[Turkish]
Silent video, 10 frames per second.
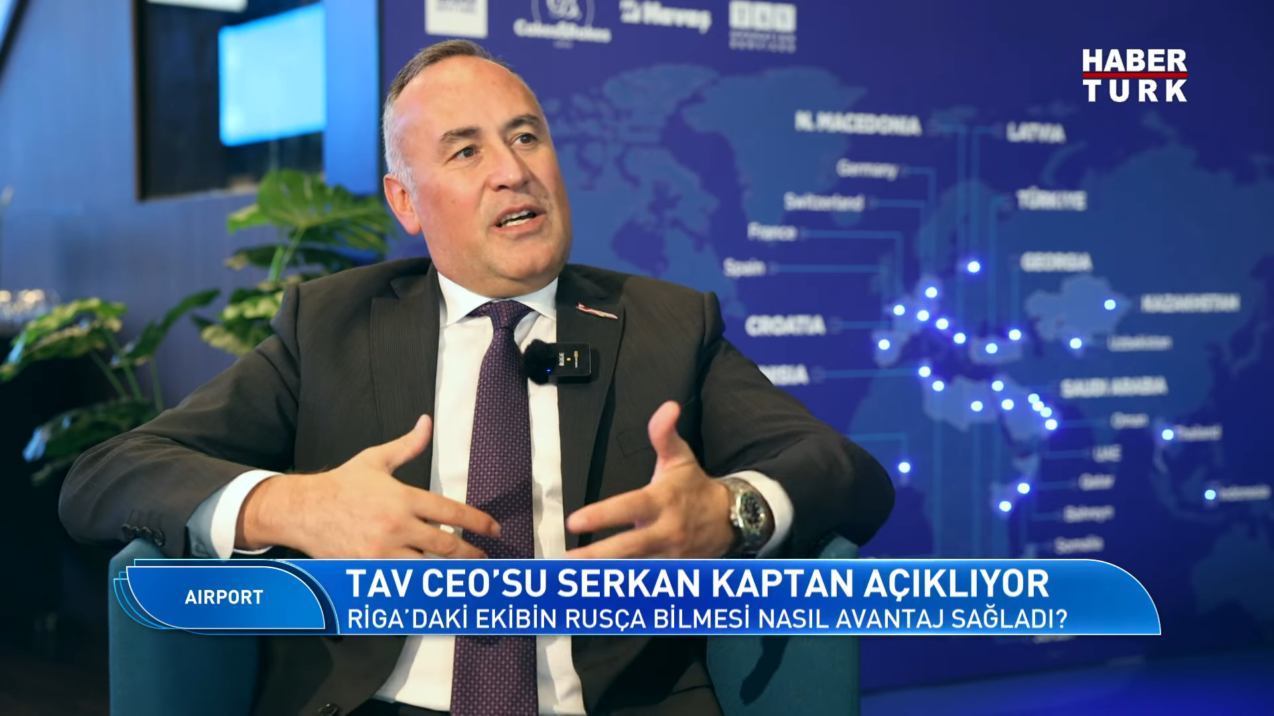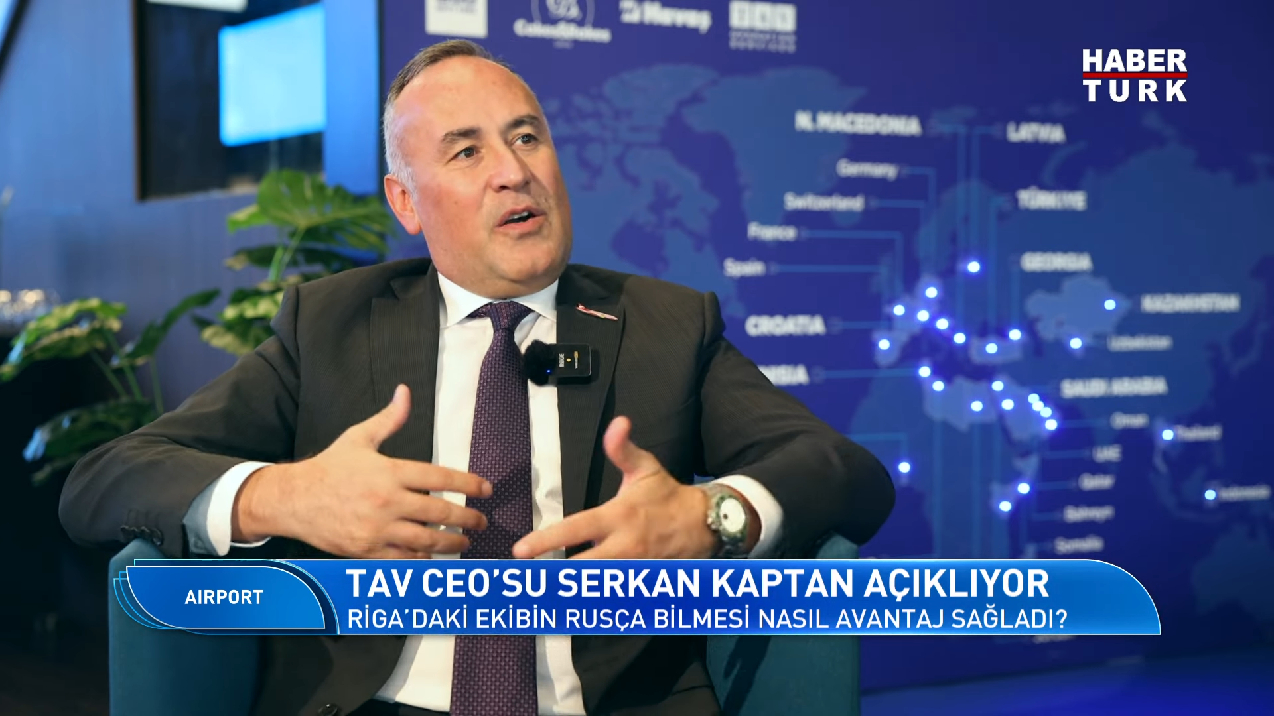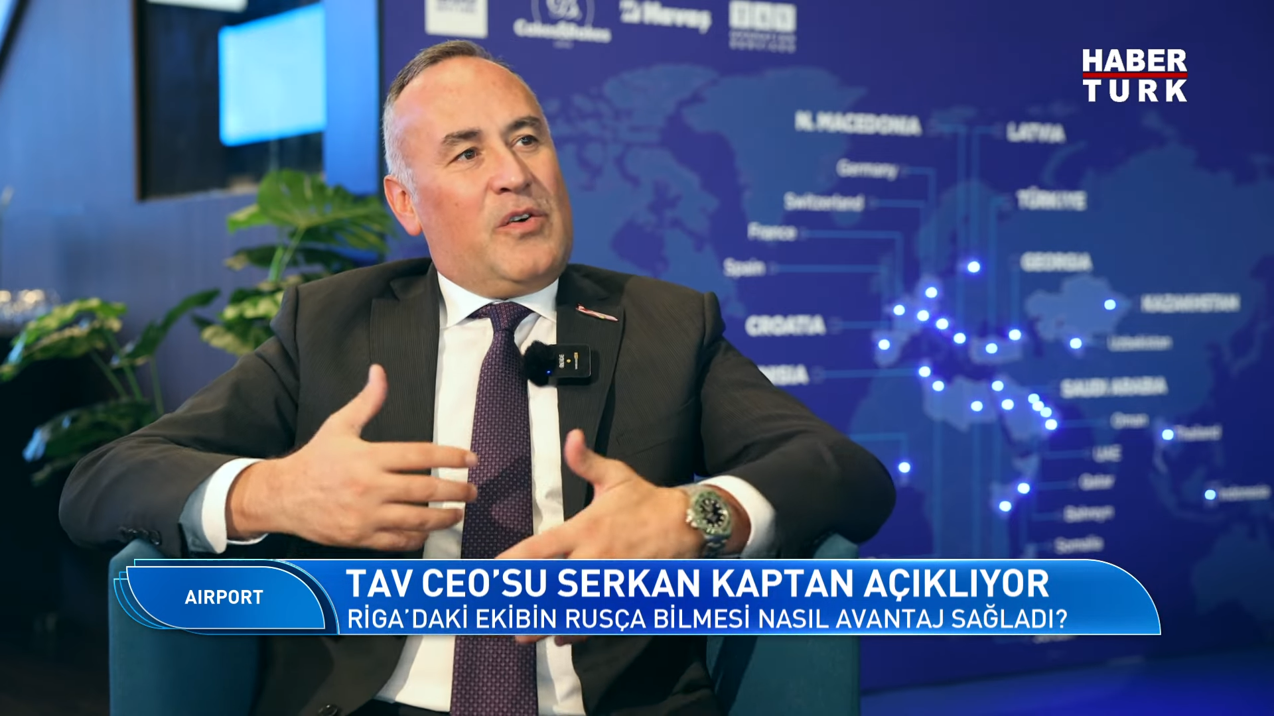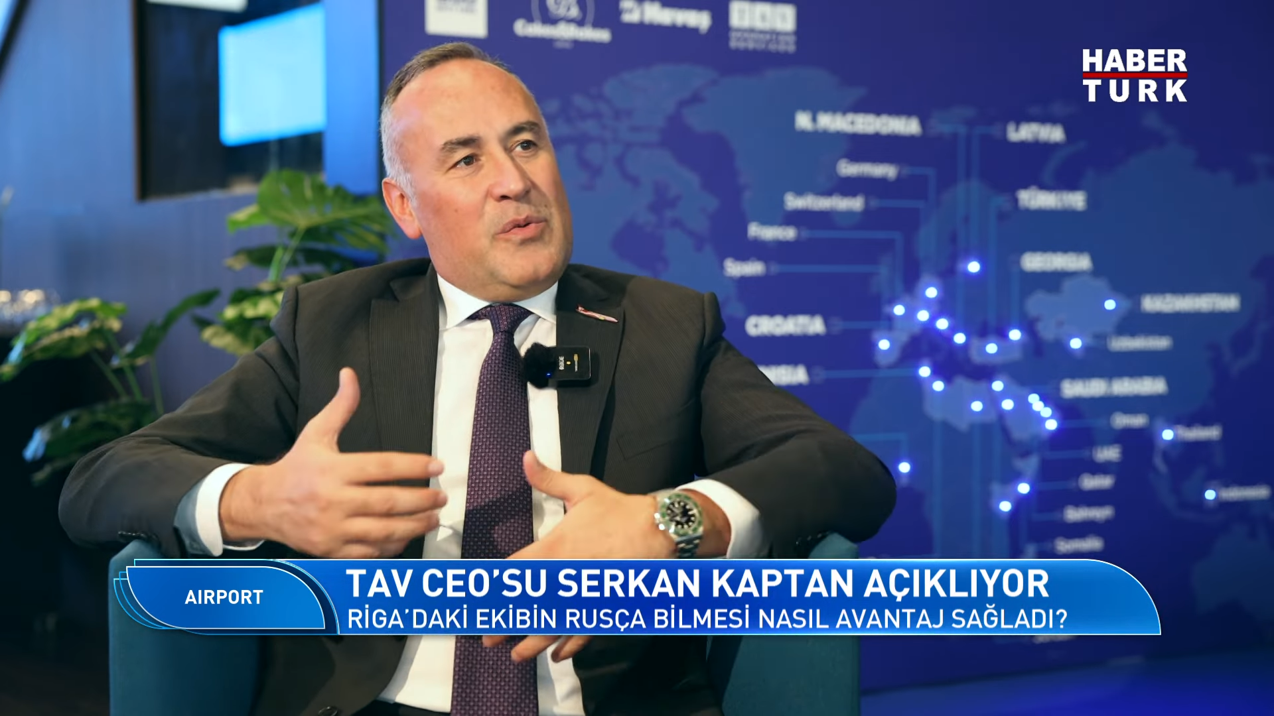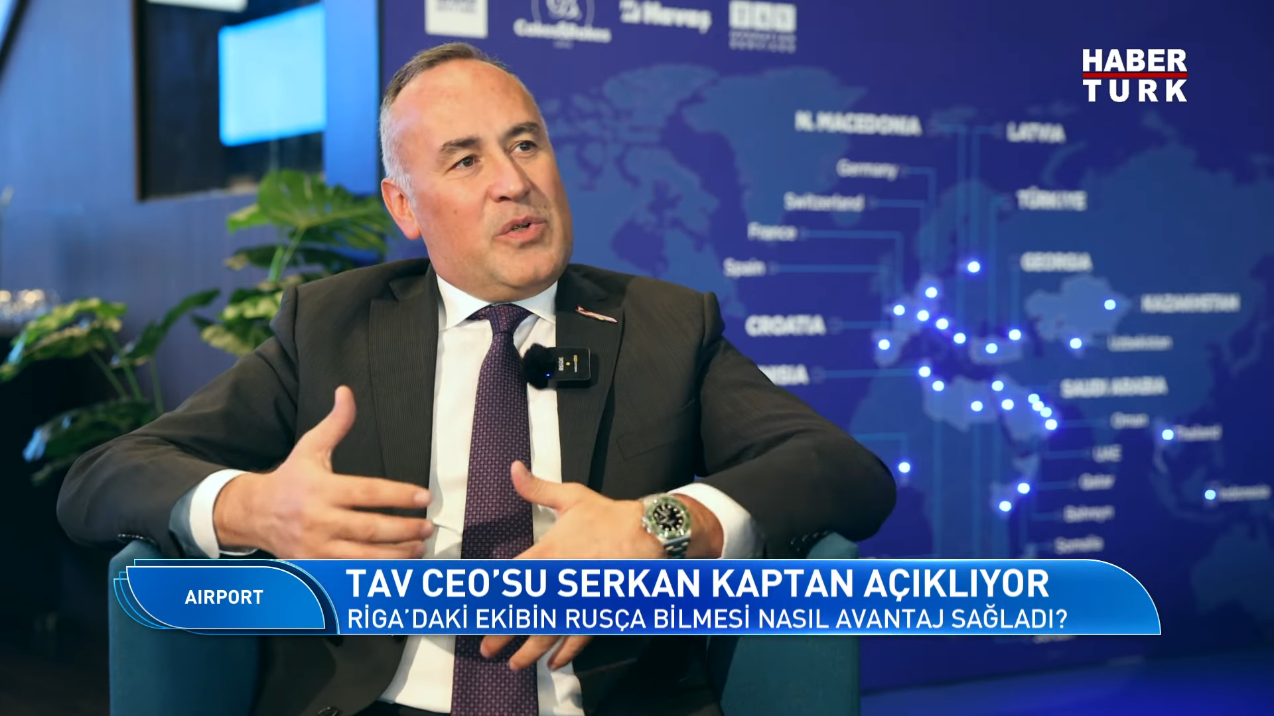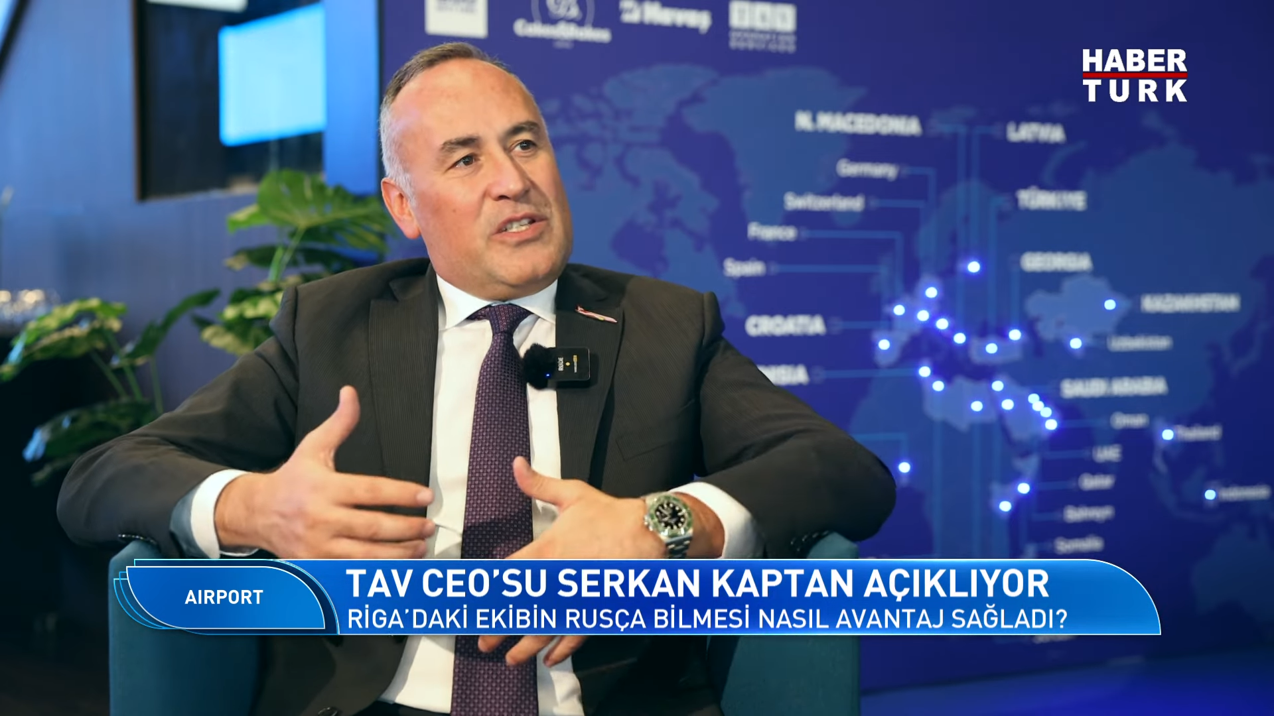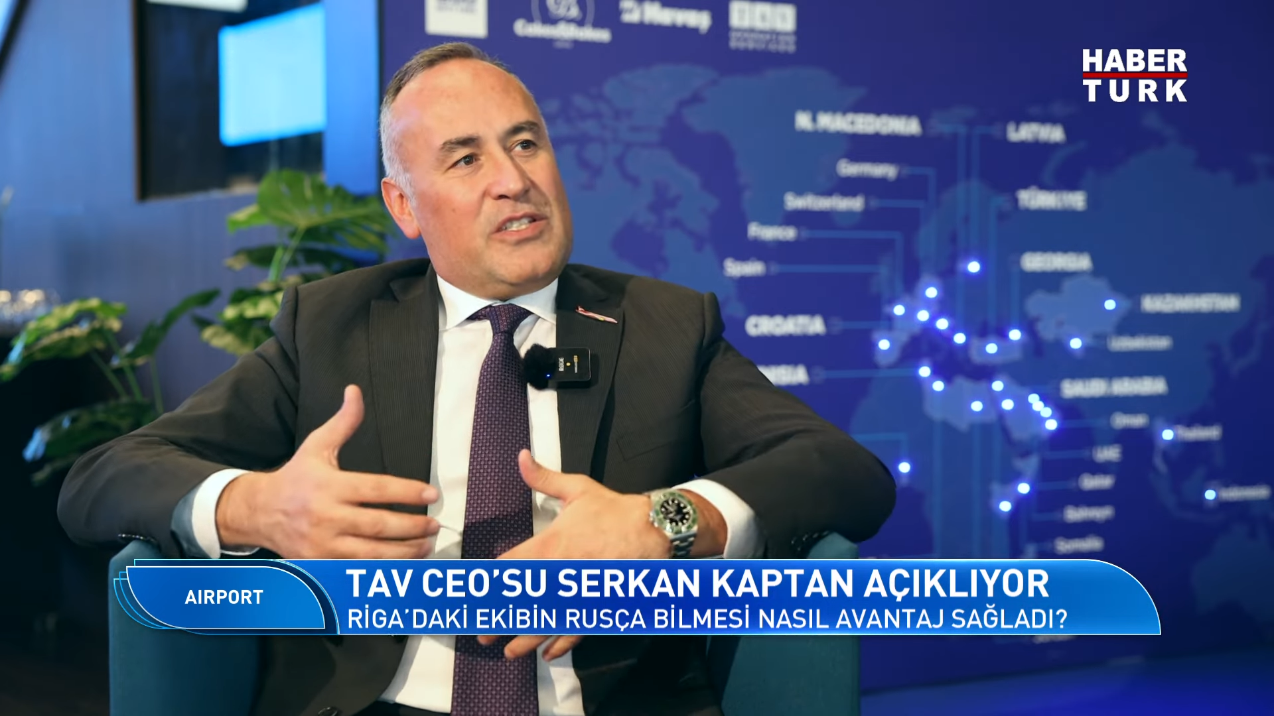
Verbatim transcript: havalimanı